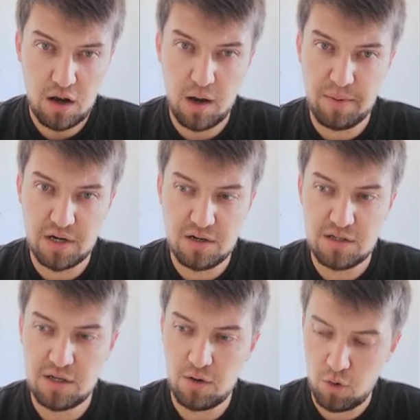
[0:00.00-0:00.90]

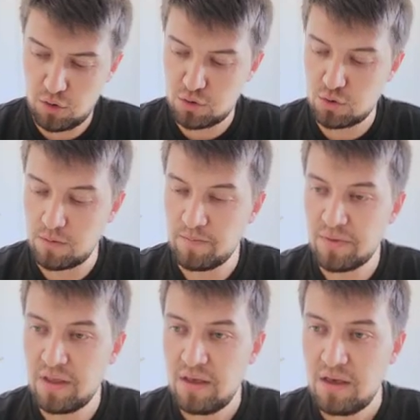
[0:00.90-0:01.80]
Haberiniz olsun.
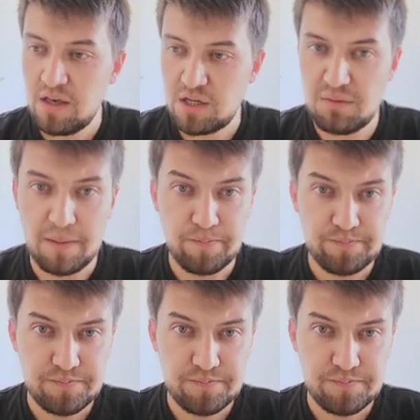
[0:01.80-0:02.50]
Şimdi